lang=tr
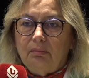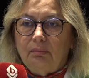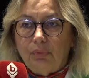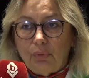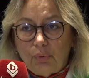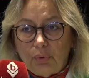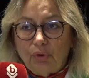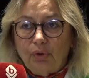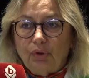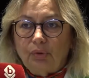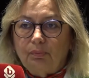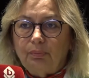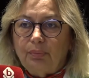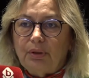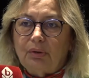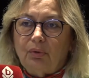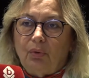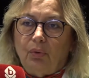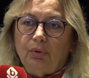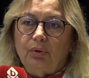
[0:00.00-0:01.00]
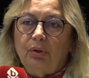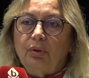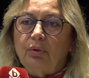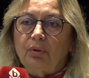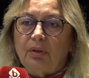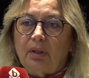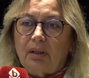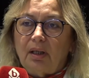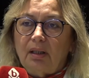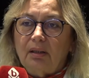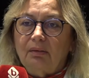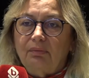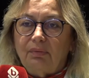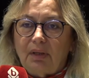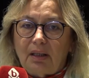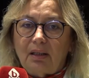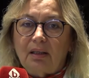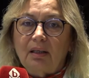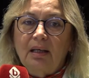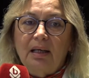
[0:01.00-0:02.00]
büyük bir oda olarak
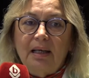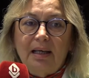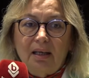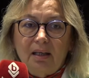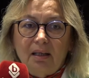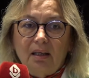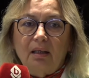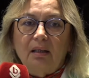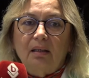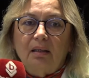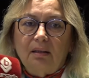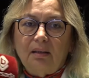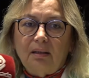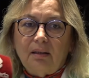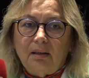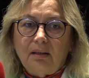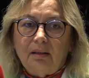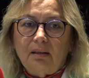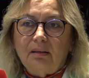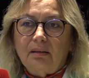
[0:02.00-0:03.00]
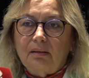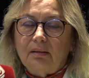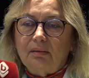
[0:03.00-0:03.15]
ve e,